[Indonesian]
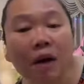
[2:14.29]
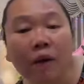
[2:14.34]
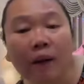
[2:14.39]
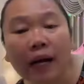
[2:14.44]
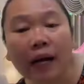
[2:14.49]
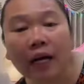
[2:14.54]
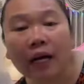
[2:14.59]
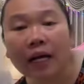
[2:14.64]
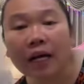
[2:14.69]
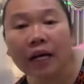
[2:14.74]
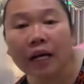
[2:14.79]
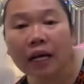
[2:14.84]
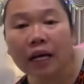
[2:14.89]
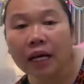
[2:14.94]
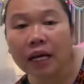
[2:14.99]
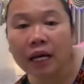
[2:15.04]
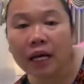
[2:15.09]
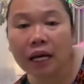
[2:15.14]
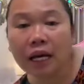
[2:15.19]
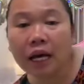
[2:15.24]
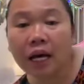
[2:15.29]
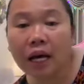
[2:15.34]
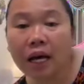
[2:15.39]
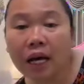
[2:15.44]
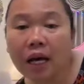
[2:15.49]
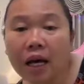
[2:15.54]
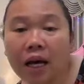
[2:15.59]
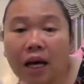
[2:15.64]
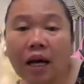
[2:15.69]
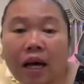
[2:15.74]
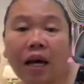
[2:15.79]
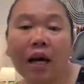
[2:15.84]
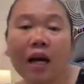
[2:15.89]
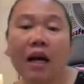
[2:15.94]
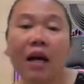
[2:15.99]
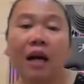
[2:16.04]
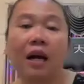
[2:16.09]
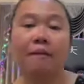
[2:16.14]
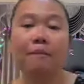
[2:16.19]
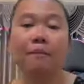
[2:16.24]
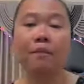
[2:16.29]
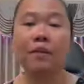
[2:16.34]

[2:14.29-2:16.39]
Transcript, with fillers: bahwa uh, uh,